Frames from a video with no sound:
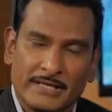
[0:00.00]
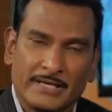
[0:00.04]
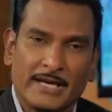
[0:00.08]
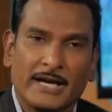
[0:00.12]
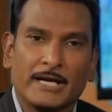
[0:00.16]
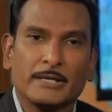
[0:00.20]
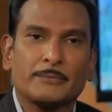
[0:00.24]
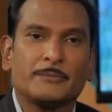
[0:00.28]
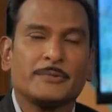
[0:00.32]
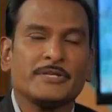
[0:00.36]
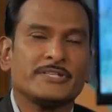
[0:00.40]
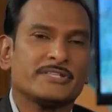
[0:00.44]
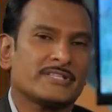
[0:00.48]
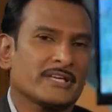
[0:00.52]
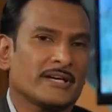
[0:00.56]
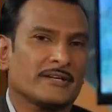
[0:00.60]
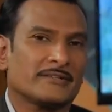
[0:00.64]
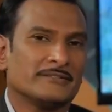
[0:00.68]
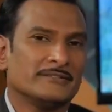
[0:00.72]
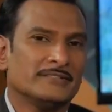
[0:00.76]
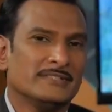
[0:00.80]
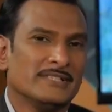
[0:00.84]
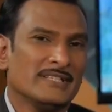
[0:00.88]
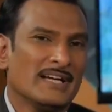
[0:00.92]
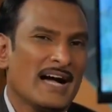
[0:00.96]

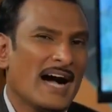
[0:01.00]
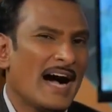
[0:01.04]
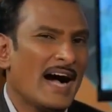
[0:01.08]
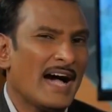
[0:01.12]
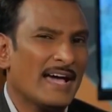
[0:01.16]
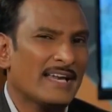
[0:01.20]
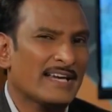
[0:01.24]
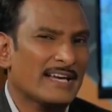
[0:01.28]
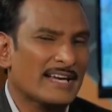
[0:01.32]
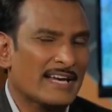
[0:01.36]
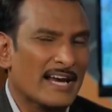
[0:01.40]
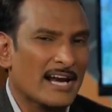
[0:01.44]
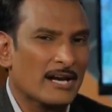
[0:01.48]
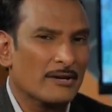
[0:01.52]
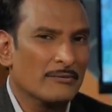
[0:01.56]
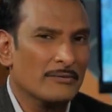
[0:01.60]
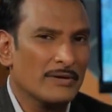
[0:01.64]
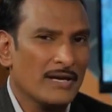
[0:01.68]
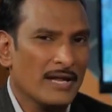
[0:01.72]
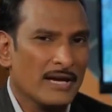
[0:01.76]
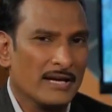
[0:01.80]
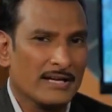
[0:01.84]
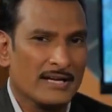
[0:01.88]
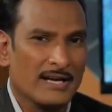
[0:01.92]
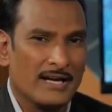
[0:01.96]
నడిపించారు ఆయన
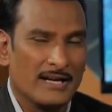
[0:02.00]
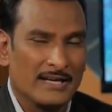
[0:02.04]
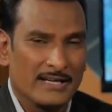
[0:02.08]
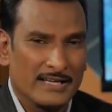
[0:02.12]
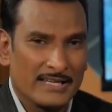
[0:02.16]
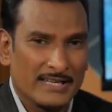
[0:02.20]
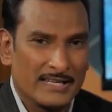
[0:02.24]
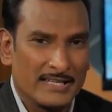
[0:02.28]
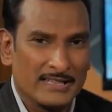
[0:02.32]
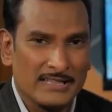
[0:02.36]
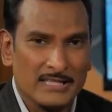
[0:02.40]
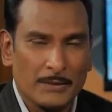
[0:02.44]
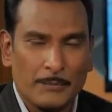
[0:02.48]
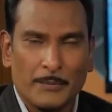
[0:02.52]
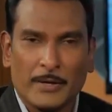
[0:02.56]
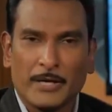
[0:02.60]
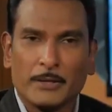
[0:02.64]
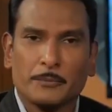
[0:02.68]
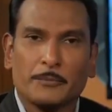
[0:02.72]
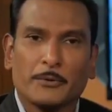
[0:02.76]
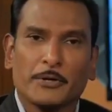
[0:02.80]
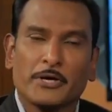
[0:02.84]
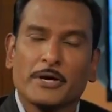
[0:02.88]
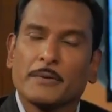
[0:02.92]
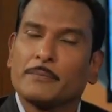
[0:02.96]
నడవలేక కింద
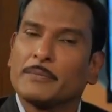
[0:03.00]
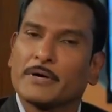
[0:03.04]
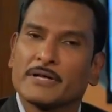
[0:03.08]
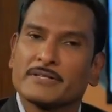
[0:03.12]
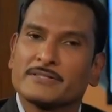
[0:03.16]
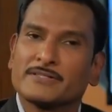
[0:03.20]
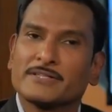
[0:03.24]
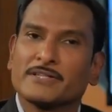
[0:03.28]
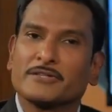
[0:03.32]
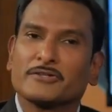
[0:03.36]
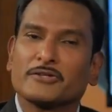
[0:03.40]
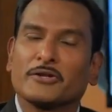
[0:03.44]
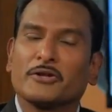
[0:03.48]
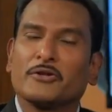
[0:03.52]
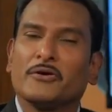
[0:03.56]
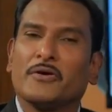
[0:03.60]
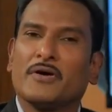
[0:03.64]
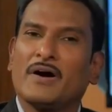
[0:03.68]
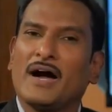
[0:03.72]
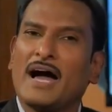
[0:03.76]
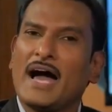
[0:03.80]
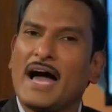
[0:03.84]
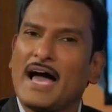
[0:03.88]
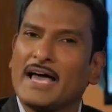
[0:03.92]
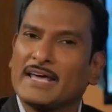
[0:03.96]
పడిపోయే పరిస్థితుల్లో
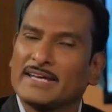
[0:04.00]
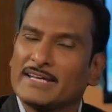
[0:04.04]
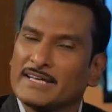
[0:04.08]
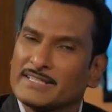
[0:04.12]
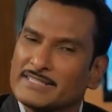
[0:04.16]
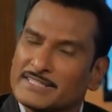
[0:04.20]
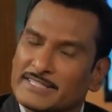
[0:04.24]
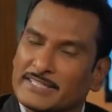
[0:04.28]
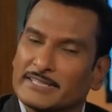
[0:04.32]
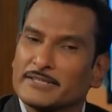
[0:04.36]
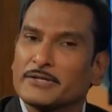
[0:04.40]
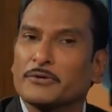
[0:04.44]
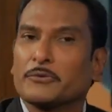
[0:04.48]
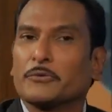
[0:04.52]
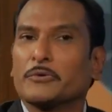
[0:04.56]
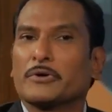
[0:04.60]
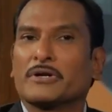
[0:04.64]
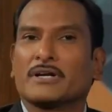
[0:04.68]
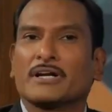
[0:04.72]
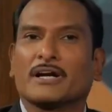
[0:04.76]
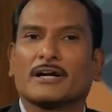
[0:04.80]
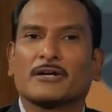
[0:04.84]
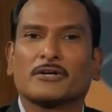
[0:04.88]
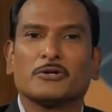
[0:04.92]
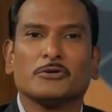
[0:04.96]
ఆయన చిత
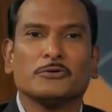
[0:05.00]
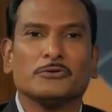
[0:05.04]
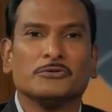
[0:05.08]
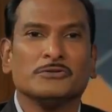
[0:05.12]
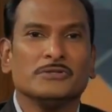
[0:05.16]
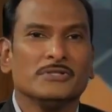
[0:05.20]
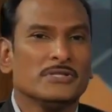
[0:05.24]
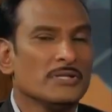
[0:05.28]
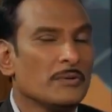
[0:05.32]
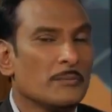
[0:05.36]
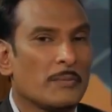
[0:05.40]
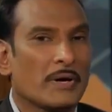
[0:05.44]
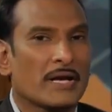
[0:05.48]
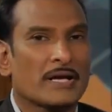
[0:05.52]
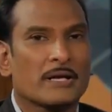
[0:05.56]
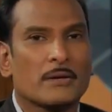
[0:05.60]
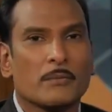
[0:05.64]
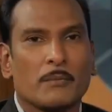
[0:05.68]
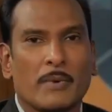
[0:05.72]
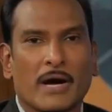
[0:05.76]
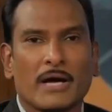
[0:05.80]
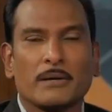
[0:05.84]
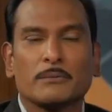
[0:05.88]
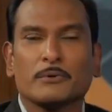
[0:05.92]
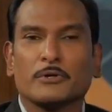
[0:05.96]
కొట్టినట్లు మనకు
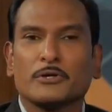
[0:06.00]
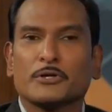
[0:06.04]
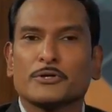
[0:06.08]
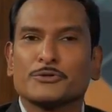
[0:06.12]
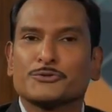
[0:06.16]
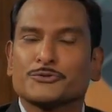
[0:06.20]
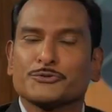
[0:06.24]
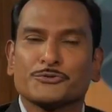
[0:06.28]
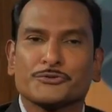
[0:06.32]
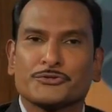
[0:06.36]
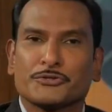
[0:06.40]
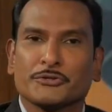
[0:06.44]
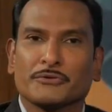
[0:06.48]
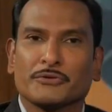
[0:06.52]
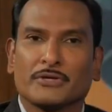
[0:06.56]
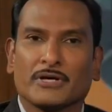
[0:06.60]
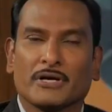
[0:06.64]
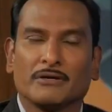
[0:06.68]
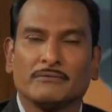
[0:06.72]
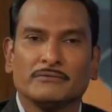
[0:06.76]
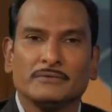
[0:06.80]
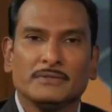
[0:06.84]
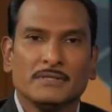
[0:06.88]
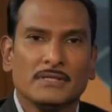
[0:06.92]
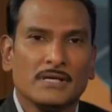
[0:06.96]
బైబిల్లో చూస్తూ
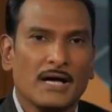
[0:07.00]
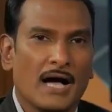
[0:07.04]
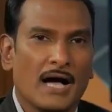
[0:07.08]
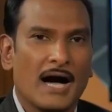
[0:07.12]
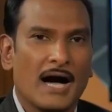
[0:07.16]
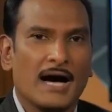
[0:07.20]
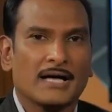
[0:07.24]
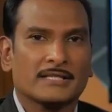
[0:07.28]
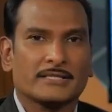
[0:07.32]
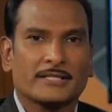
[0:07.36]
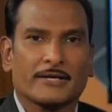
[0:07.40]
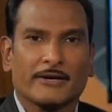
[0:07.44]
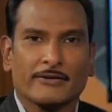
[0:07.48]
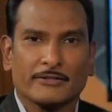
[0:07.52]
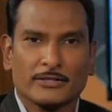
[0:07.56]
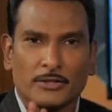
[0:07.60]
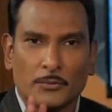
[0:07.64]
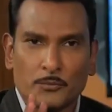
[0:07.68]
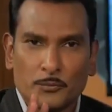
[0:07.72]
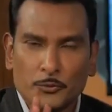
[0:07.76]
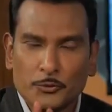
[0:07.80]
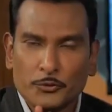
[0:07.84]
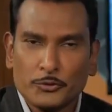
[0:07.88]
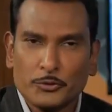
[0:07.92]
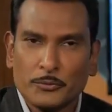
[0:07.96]
ఉన్నాం ఆ తర్వాత
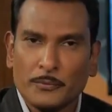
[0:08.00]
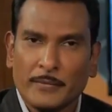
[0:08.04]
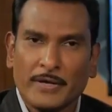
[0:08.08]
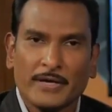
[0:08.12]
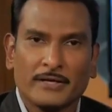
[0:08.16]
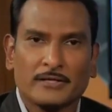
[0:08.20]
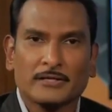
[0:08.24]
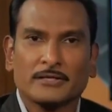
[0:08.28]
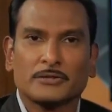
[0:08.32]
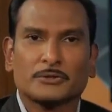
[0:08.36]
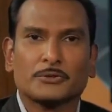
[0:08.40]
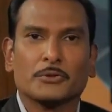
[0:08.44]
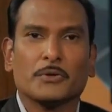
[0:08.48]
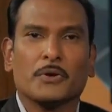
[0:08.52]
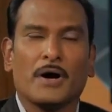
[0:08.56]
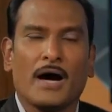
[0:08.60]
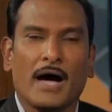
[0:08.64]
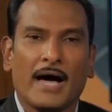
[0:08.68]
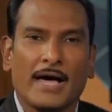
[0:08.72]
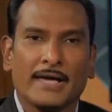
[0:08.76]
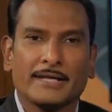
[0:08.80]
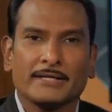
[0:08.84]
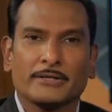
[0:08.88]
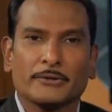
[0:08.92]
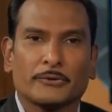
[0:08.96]
మూడు మేకులతో
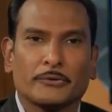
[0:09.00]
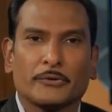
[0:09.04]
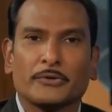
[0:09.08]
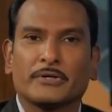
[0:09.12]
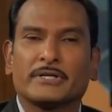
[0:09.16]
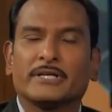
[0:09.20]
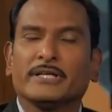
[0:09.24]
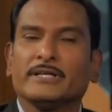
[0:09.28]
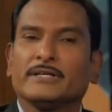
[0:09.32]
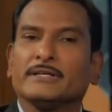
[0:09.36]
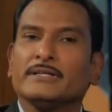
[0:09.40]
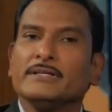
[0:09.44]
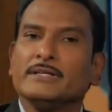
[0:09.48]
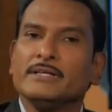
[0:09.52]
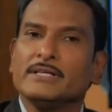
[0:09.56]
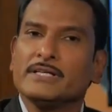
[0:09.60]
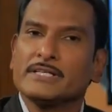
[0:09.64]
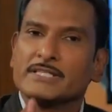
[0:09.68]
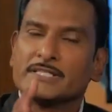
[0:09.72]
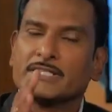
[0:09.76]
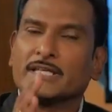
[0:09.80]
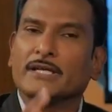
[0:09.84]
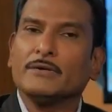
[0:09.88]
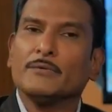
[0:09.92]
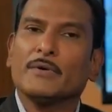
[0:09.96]
ఆయన్ని కొట్టి
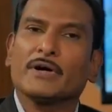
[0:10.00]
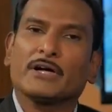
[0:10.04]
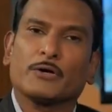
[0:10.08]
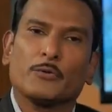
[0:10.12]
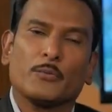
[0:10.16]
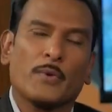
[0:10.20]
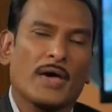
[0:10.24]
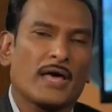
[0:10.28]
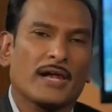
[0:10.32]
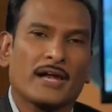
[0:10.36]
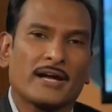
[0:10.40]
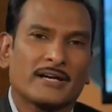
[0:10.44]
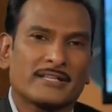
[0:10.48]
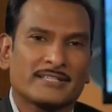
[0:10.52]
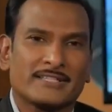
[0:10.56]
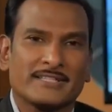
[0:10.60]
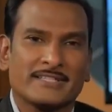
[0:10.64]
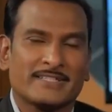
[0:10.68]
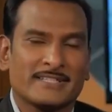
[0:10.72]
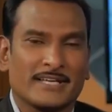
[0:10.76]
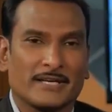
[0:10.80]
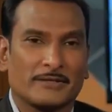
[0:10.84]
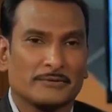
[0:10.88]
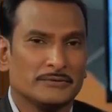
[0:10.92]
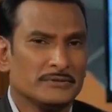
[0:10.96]
సిలువకు వేలాడి
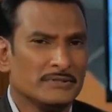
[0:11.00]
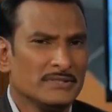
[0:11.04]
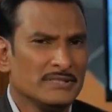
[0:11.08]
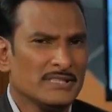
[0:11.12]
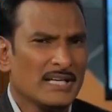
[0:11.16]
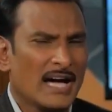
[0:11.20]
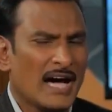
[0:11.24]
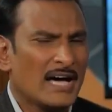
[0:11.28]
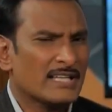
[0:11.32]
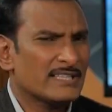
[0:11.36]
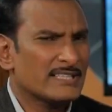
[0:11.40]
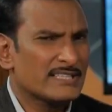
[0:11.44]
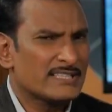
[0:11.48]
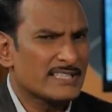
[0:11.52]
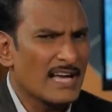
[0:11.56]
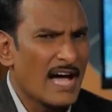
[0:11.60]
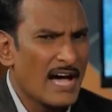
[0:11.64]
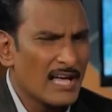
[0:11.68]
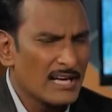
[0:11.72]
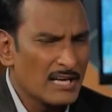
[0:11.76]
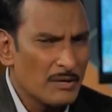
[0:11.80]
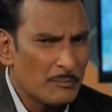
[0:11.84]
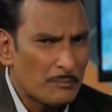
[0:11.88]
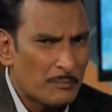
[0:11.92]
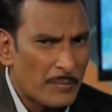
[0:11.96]
తీశారు అది
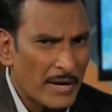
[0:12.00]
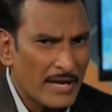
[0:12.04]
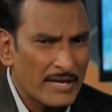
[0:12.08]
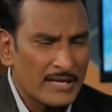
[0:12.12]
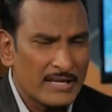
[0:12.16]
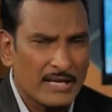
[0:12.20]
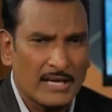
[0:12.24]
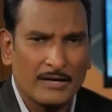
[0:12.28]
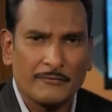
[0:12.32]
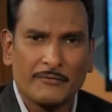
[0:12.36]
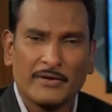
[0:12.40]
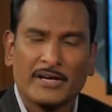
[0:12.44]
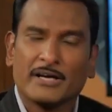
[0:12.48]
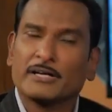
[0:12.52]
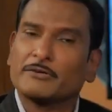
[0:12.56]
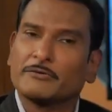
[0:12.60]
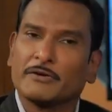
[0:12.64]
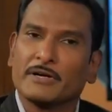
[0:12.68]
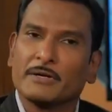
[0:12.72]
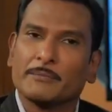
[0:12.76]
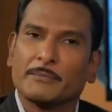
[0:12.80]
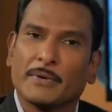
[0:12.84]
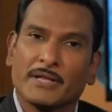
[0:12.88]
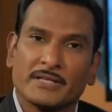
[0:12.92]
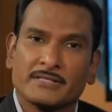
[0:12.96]
చాలా
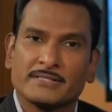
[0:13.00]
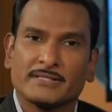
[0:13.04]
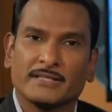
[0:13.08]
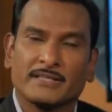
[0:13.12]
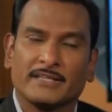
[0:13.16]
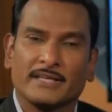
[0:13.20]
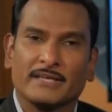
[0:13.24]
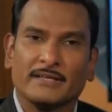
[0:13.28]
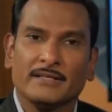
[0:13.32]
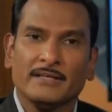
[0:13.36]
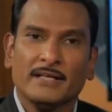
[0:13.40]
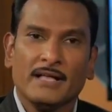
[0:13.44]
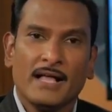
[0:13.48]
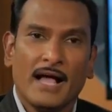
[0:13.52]
భయంకరమైనటువంటి పరిస్థితి